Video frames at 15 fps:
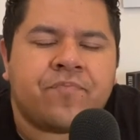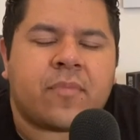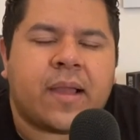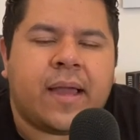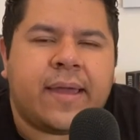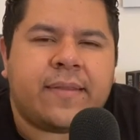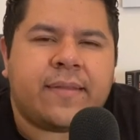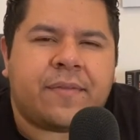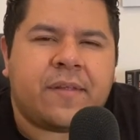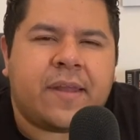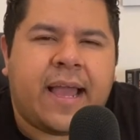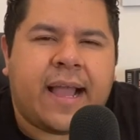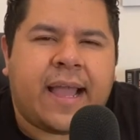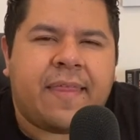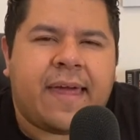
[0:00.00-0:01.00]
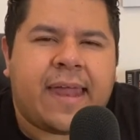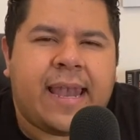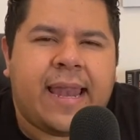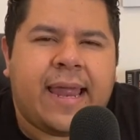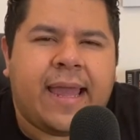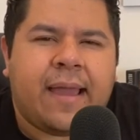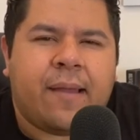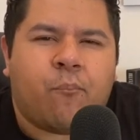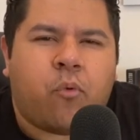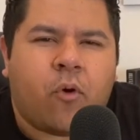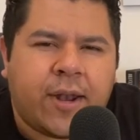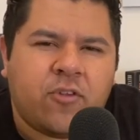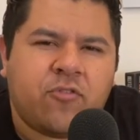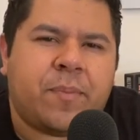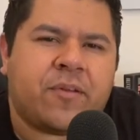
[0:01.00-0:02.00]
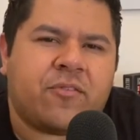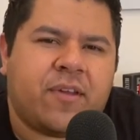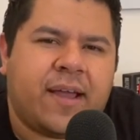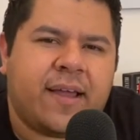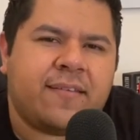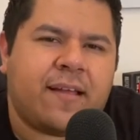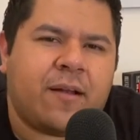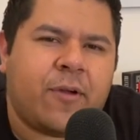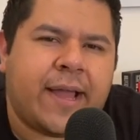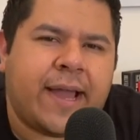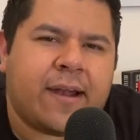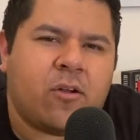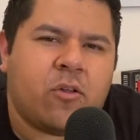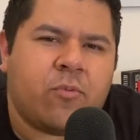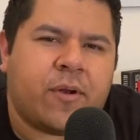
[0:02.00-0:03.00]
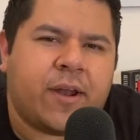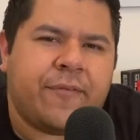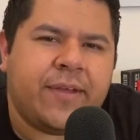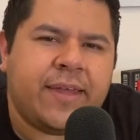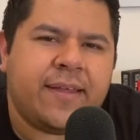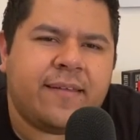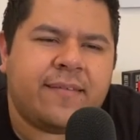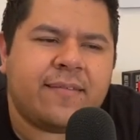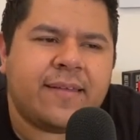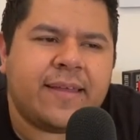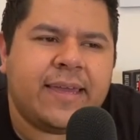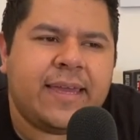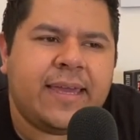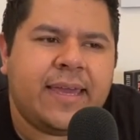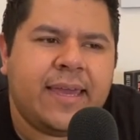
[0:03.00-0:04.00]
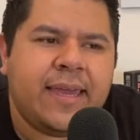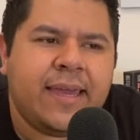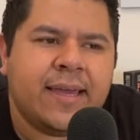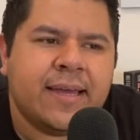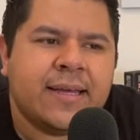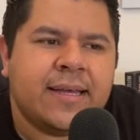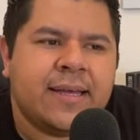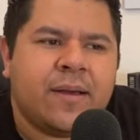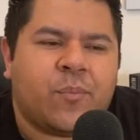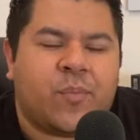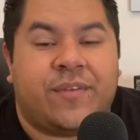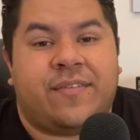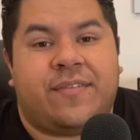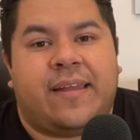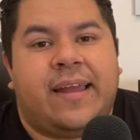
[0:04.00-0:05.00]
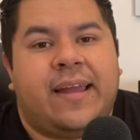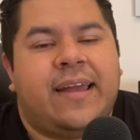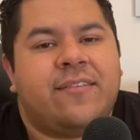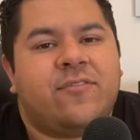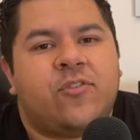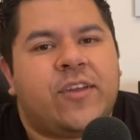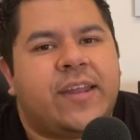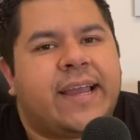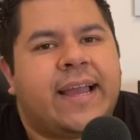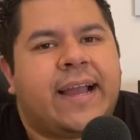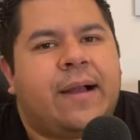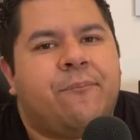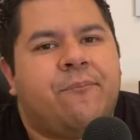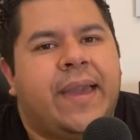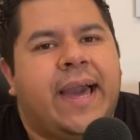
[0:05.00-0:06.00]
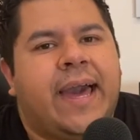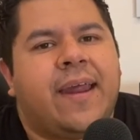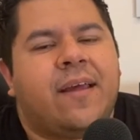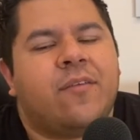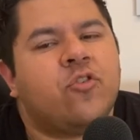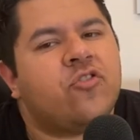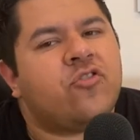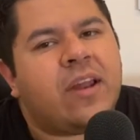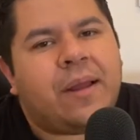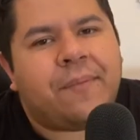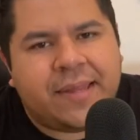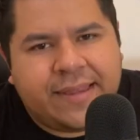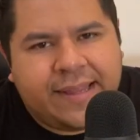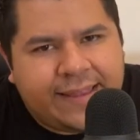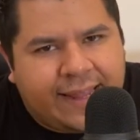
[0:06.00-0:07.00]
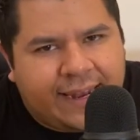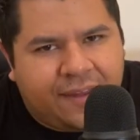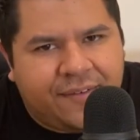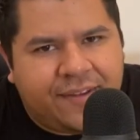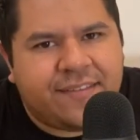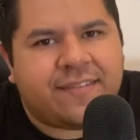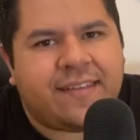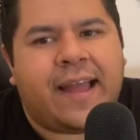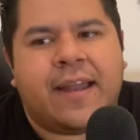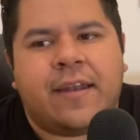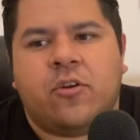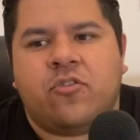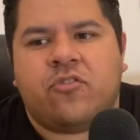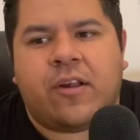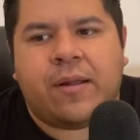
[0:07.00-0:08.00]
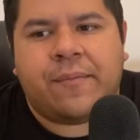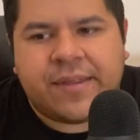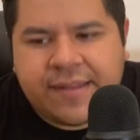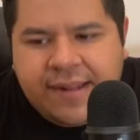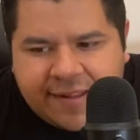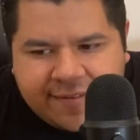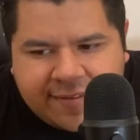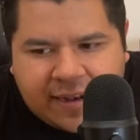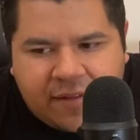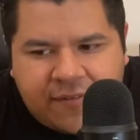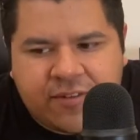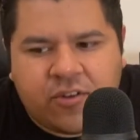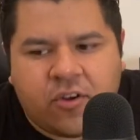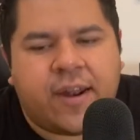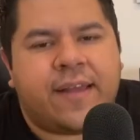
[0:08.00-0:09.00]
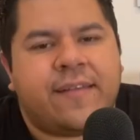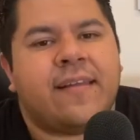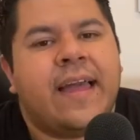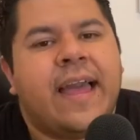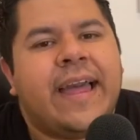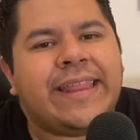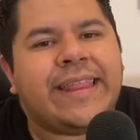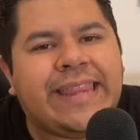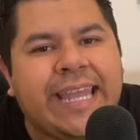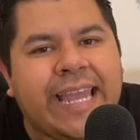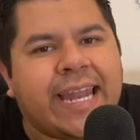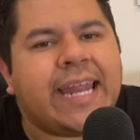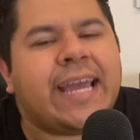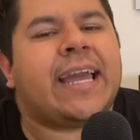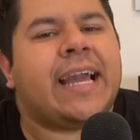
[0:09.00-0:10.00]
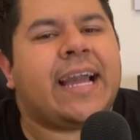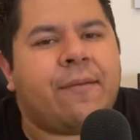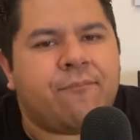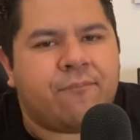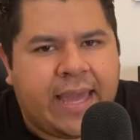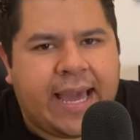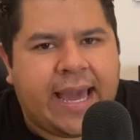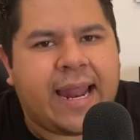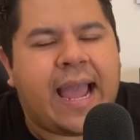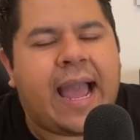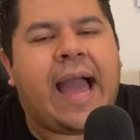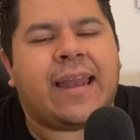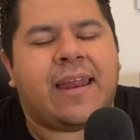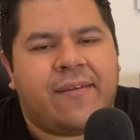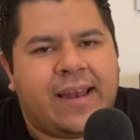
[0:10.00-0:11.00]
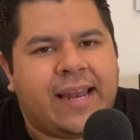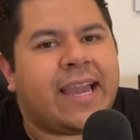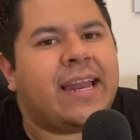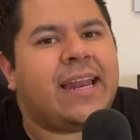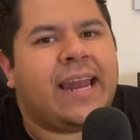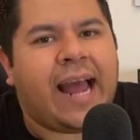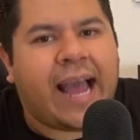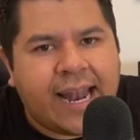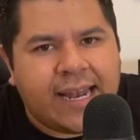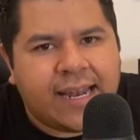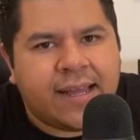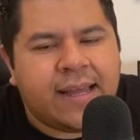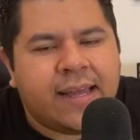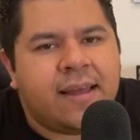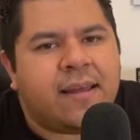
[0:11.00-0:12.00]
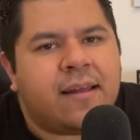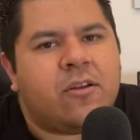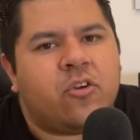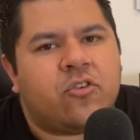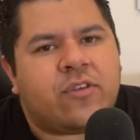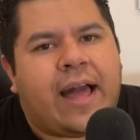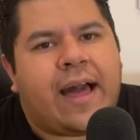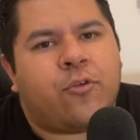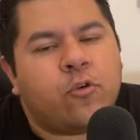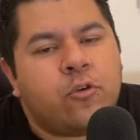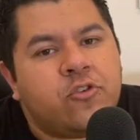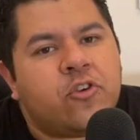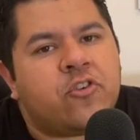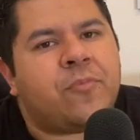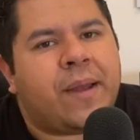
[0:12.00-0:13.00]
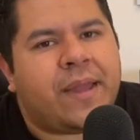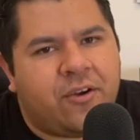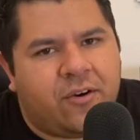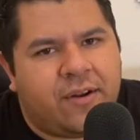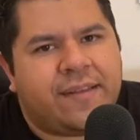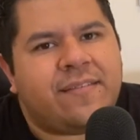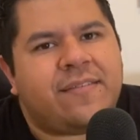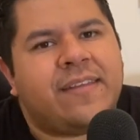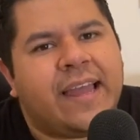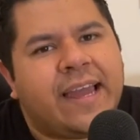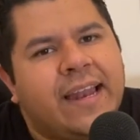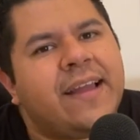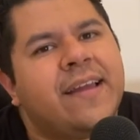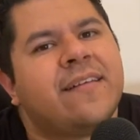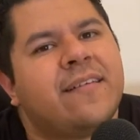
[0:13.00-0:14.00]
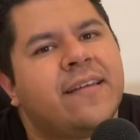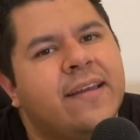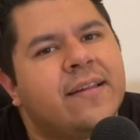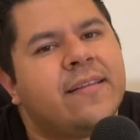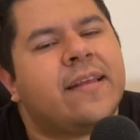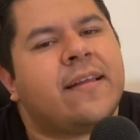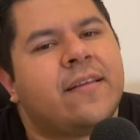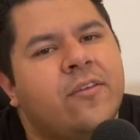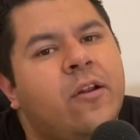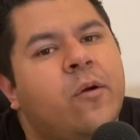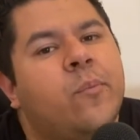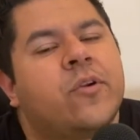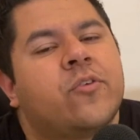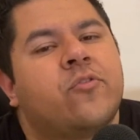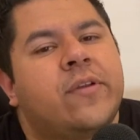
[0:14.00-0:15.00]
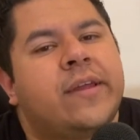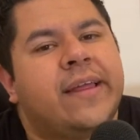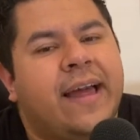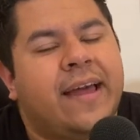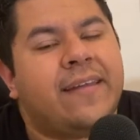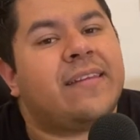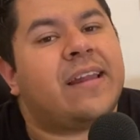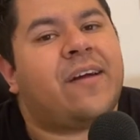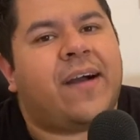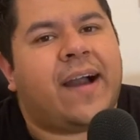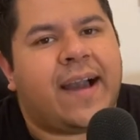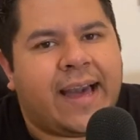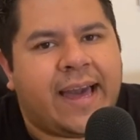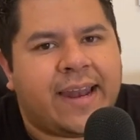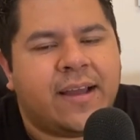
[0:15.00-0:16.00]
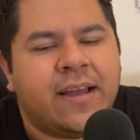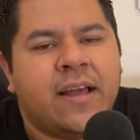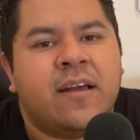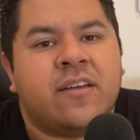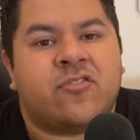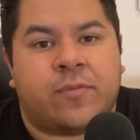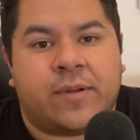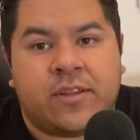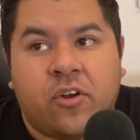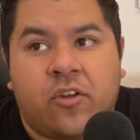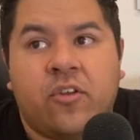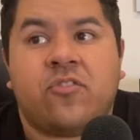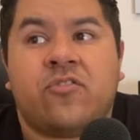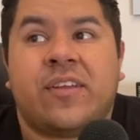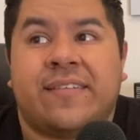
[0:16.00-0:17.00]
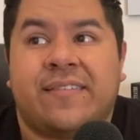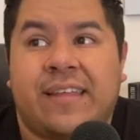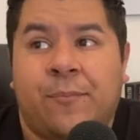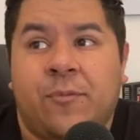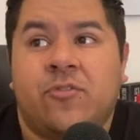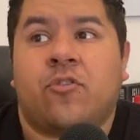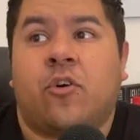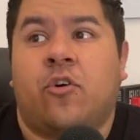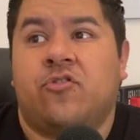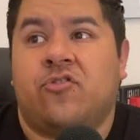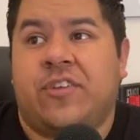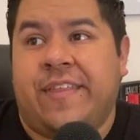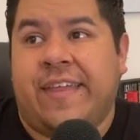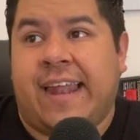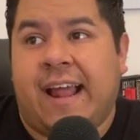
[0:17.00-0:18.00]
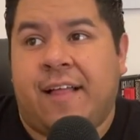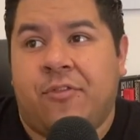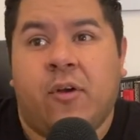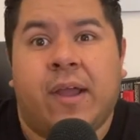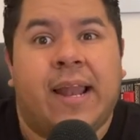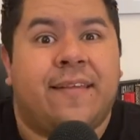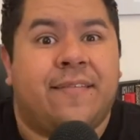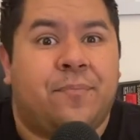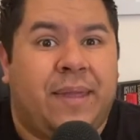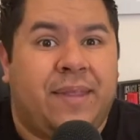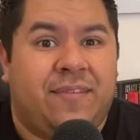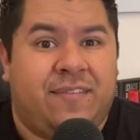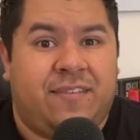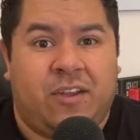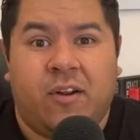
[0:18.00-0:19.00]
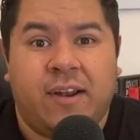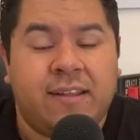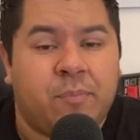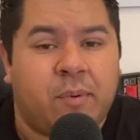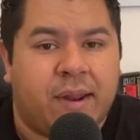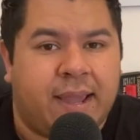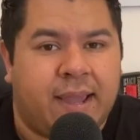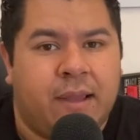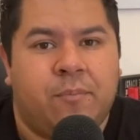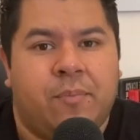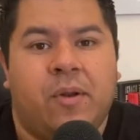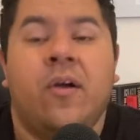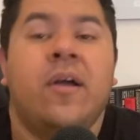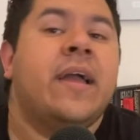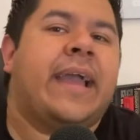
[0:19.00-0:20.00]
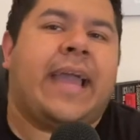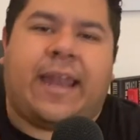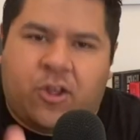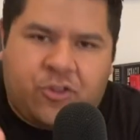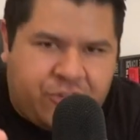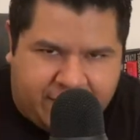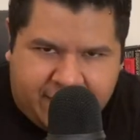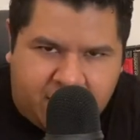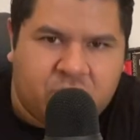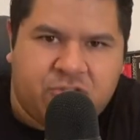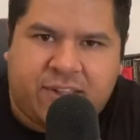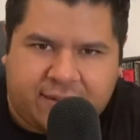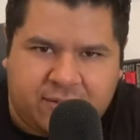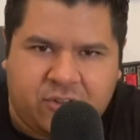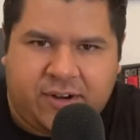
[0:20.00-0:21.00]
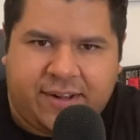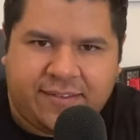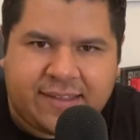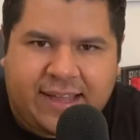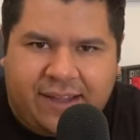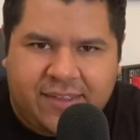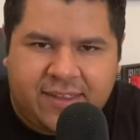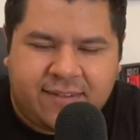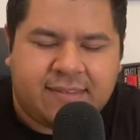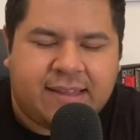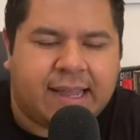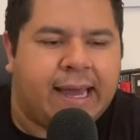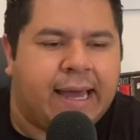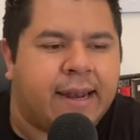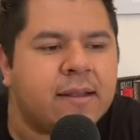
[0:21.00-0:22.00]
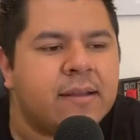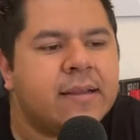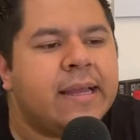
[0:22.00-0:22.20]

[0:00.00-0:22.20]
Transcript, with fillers: Eh, tendrían que darle buenos personajes al buen Carlos Bonavides y pues esto tiene que cambiar no solamente en Televisa, no solamente en las televisoras, tiene que cambiar a nivel general. Los adultos mayores tienen que seguir teniendo la oportunidad de trabajar, sobre todo si estamos considerando que las pensiones, por ejemplo, que no tienen los actores, cabe destacar,